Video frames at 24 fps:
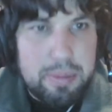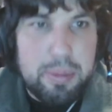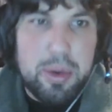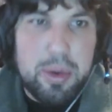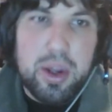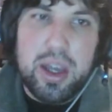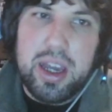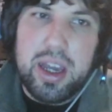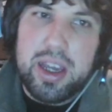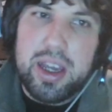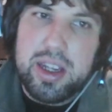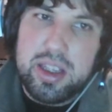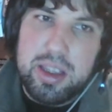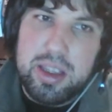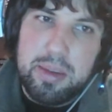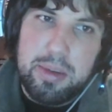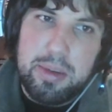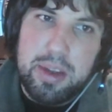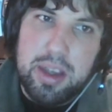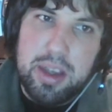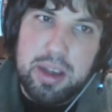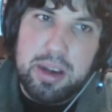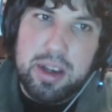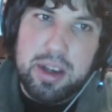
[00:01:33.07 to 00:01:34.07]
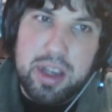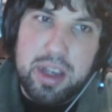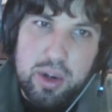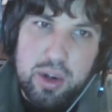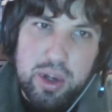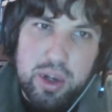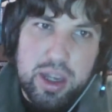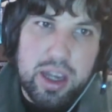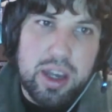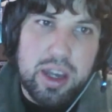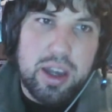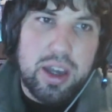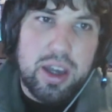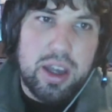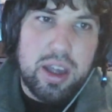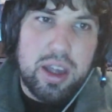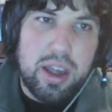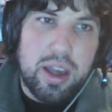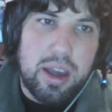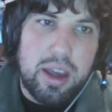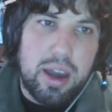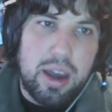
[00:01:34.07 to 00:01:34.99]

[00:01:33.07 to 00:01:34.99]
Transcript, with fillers: porque este creo que eh,